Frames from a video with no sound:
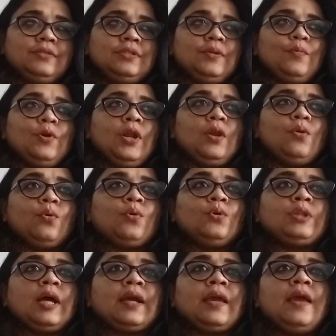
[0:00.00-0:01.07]
জীবনের
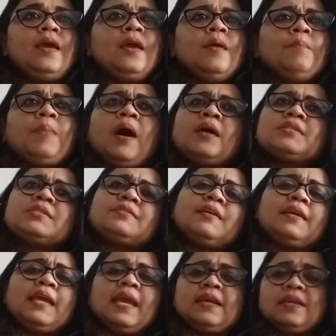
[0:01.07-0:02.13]
লক্ষ্য থাকে
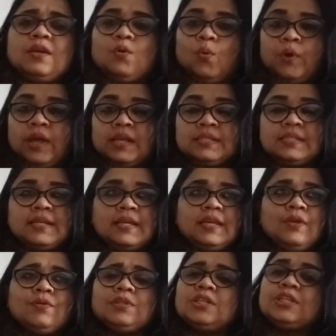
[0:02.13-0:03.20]
পাস্টে কে কী করে এসছে
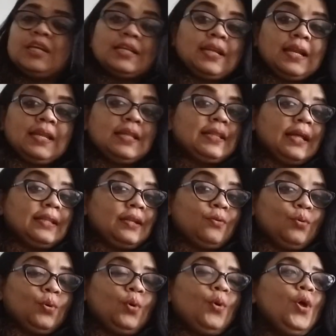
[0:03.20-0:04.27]
কী হয়েছে সেটা নিয়ে তাদের
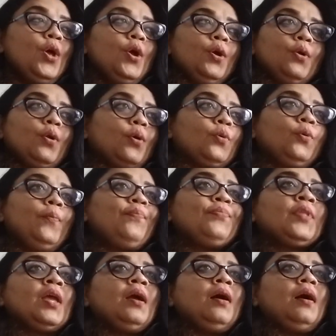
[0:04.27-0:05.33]
কোনো রকম
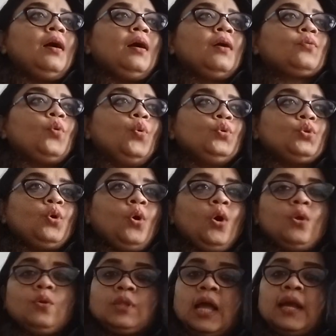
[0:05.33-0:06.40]

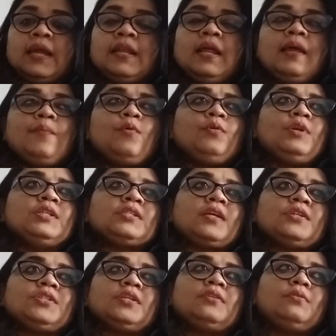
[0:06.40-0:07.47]
কৌতূহলও থাকে না এবং
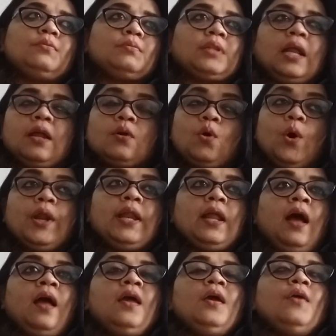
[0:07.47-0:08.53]
ডিসকাশনও তারা করে
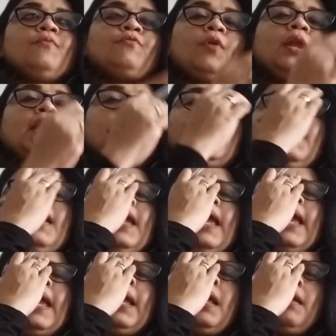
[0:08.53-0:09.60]
না ফলে
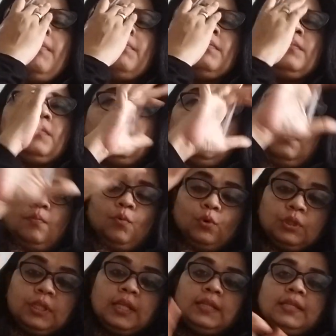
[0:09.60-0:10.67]
এই
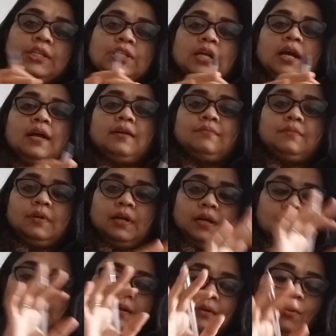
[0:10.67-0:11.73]
মুক্তির দিশা
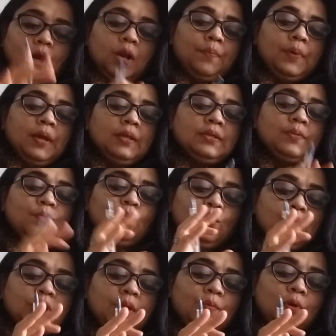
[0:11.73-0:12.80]
গল্পে যে
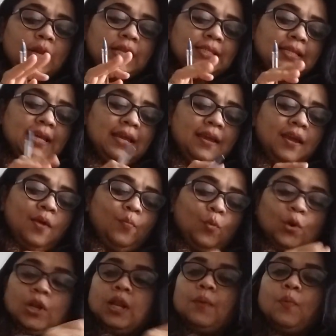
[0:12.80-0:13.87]
মুক্তি বলে যে
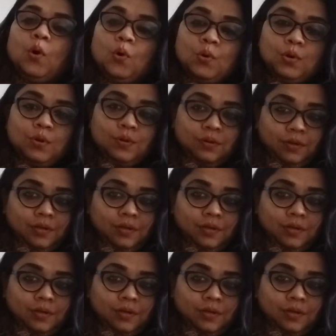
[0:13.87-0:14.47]
মহিলা মহল